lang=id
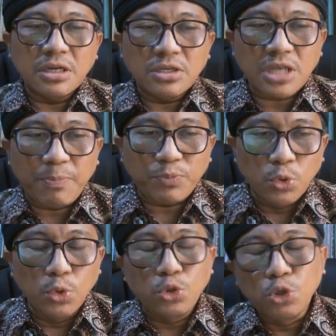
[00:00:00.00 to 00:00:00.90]

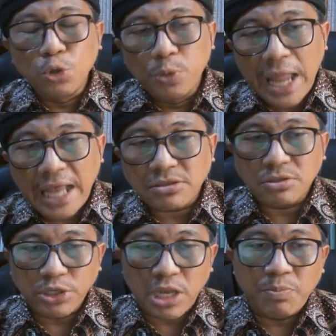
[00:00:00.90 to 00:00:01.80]
Sabtu 17
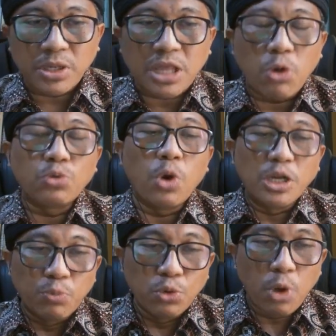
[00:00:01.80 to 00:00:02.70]
Desember tahun
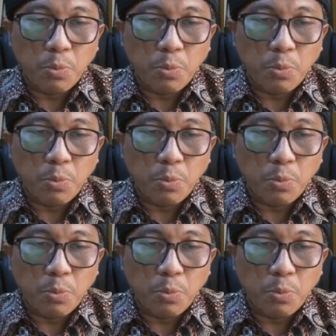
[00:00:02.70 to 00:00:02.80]
2022,